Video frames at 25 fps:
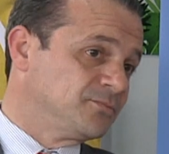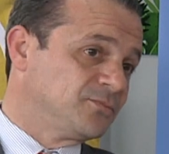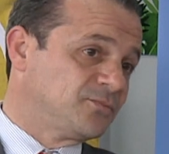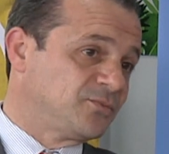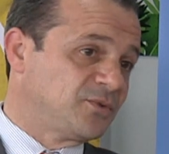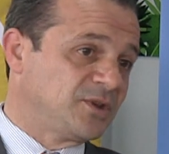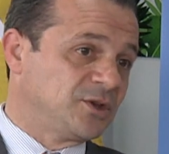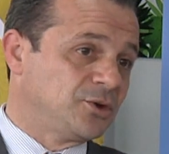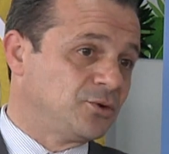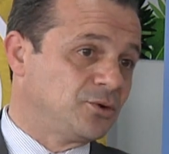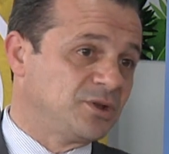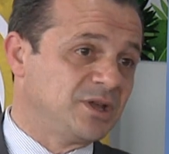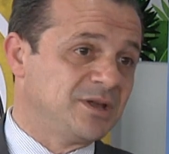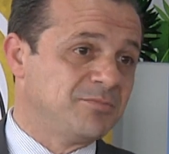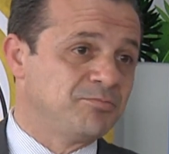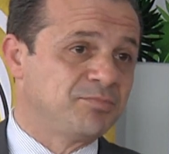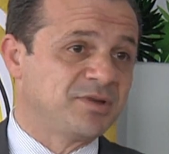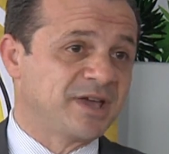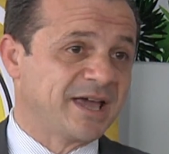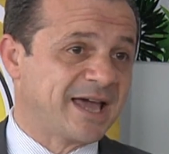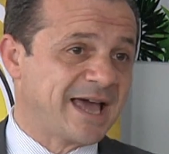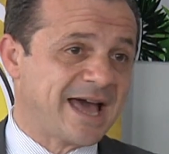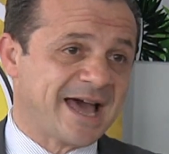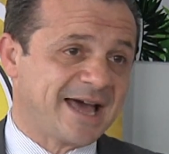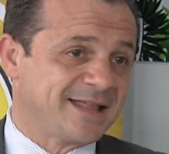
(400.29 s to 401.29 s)
figlio di
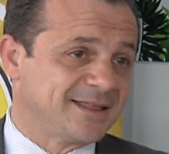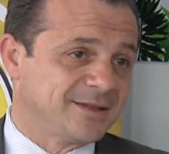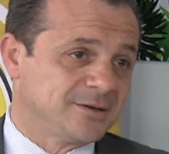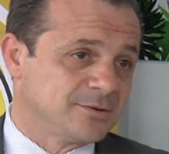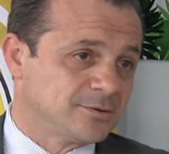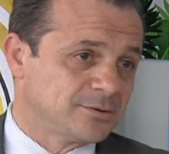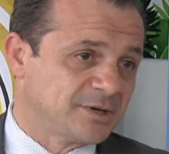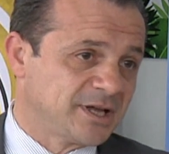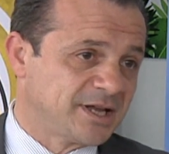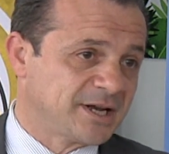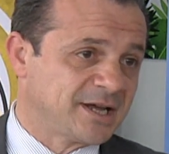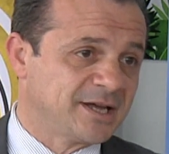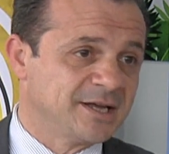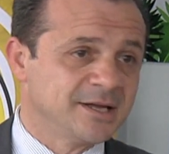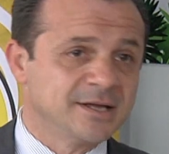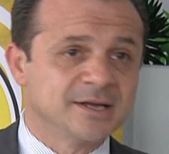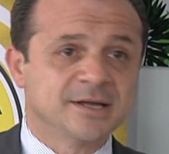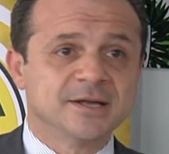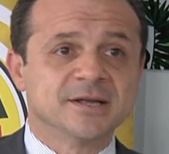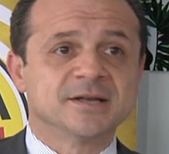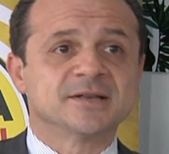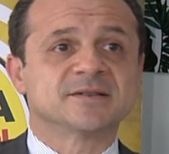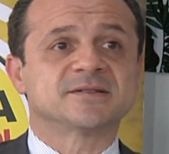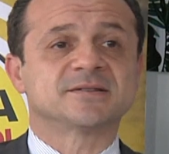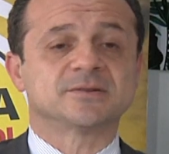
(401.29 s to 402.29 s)
impiegati, non era
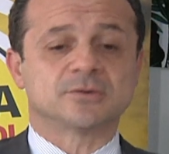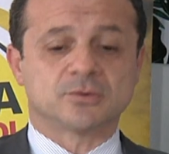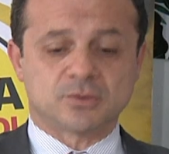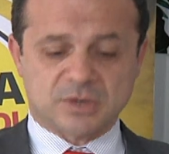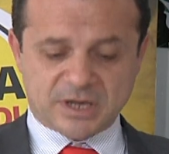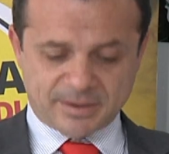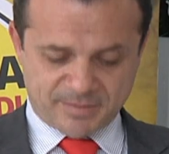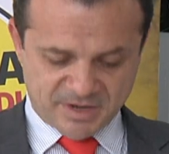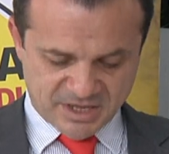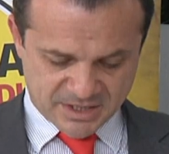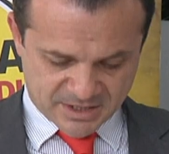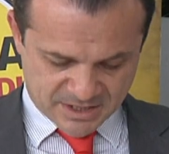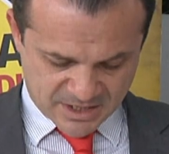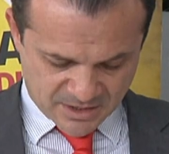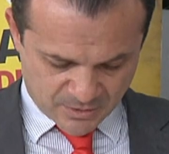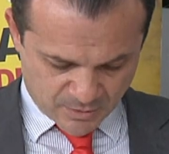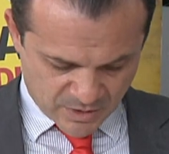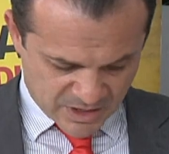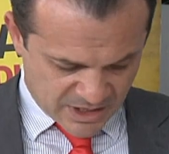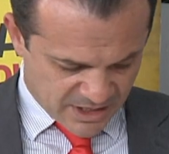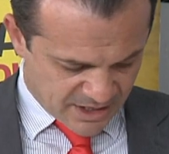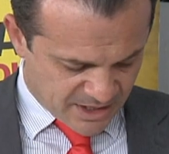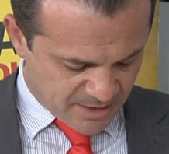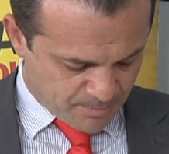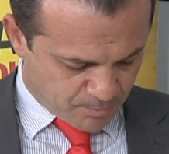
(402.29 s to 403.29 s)
sicuramente in
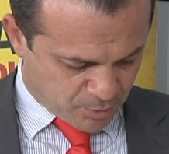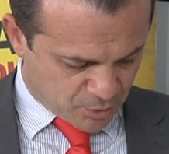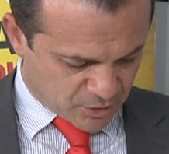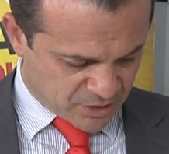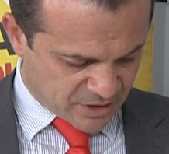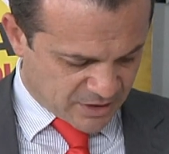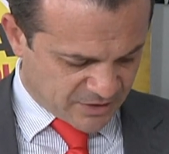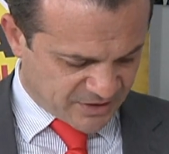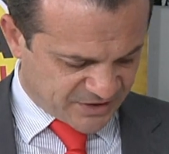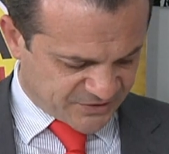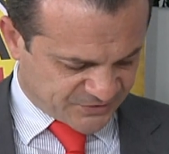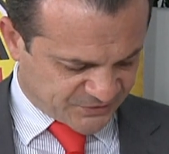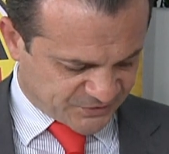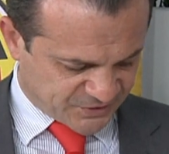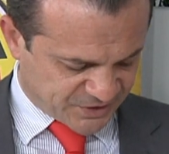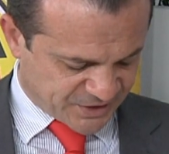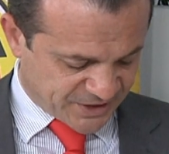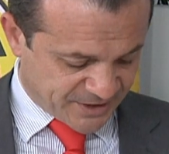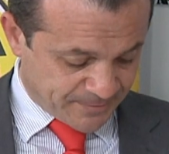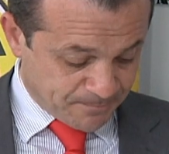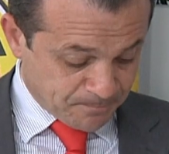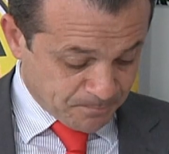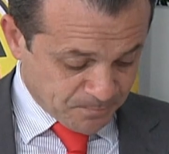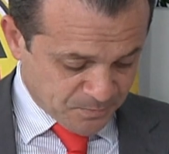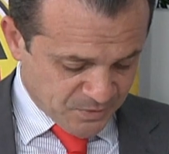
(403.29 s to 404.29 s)
quella che poteva
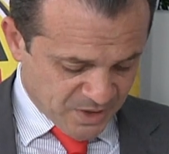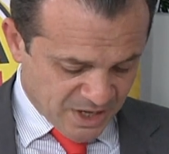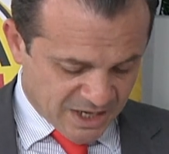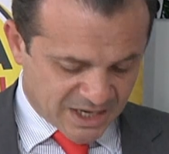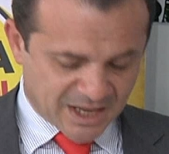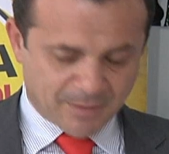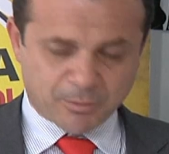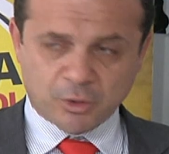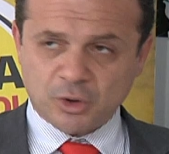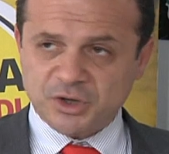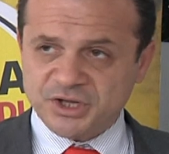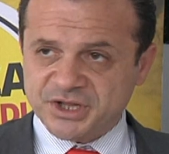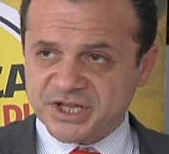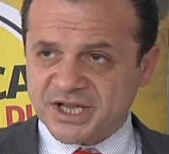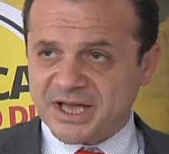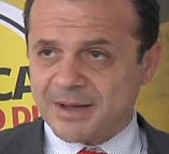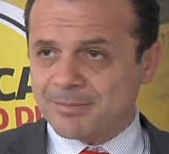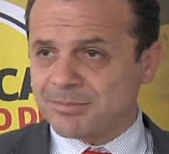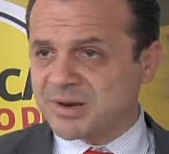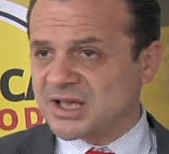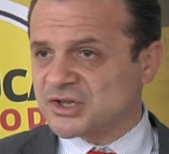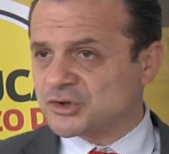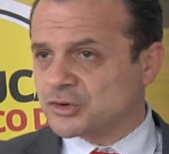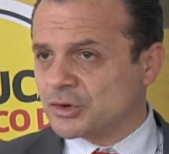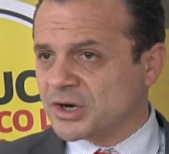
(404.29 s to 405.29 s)
essere la politica
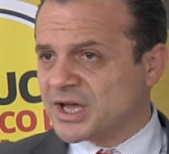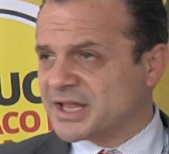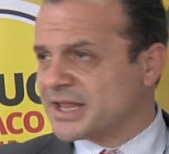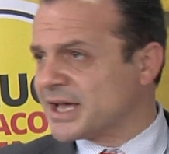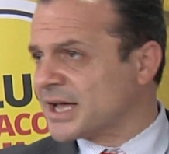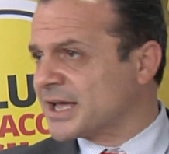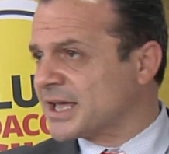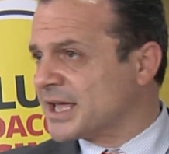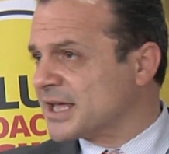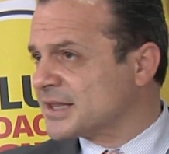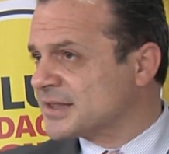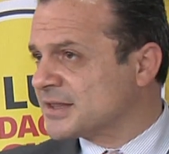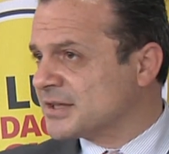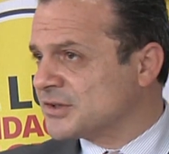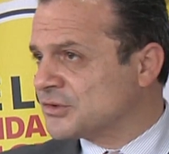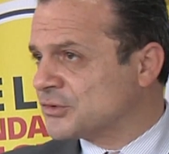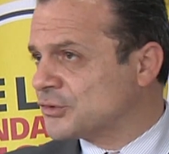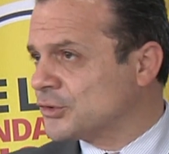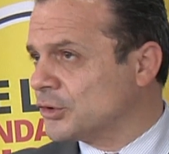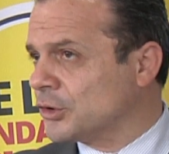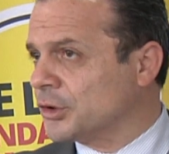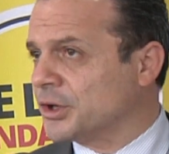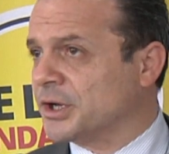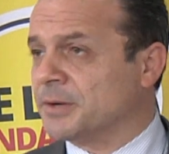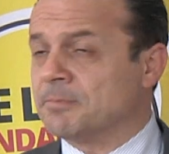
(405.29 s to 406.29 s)
blasonata che
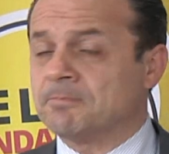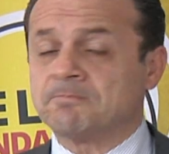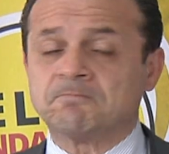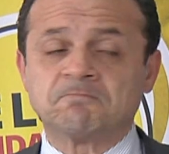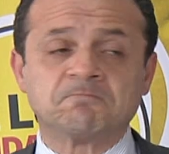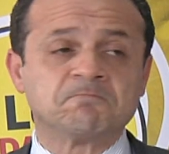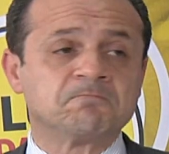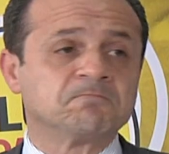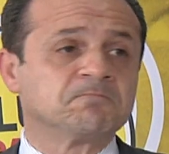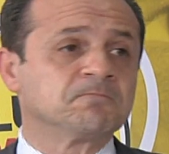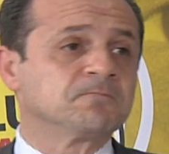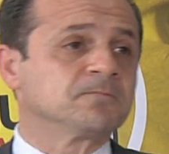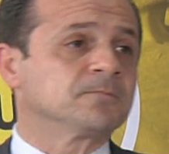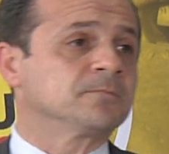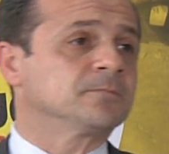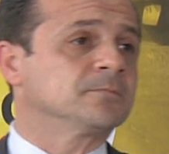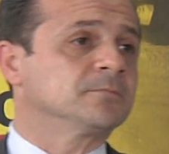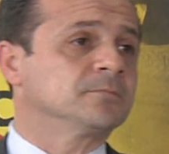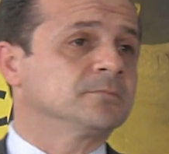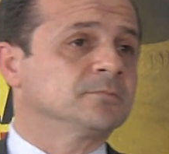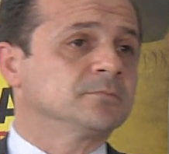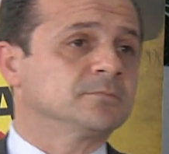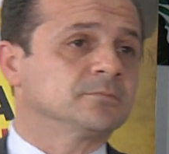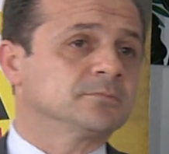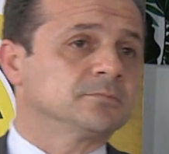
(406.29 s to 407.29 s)
attenzione mh,
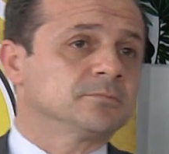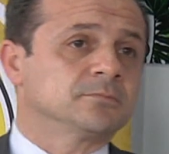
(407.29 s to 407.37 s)
mm,